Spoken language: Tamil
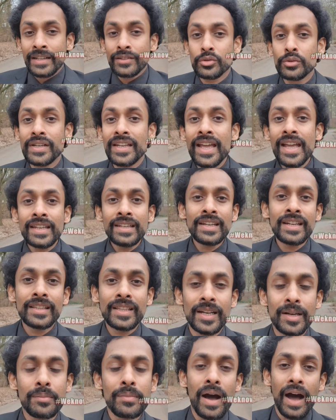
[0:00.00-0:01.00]
ஸோ நேற்றைய
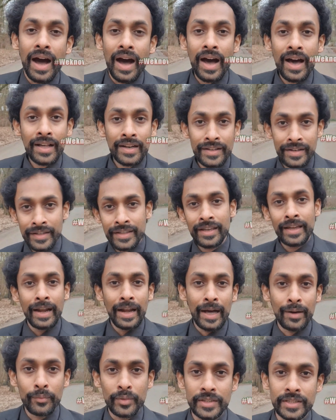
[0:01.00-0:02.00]
தினம் ஆறரைக்கு
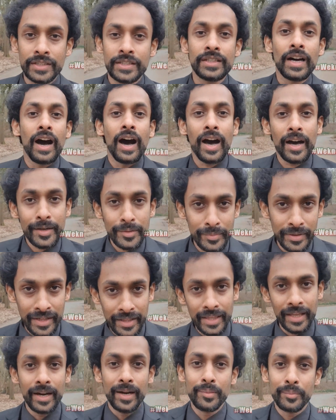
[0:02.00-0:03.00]
எல்லாம் வச்சுட்டு ஆறு
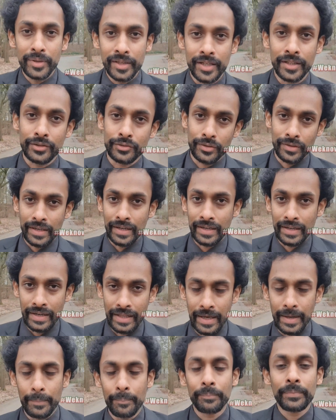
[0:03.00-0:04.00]
மணிக்கு எழும்பிட்டேன்னு சொன்னாங்க
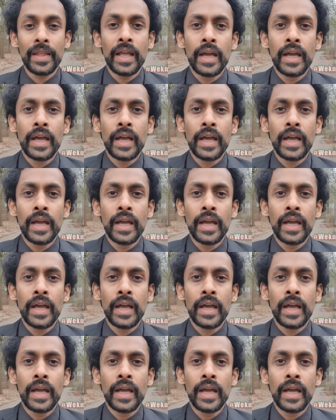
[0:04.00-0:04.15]
இல்லையா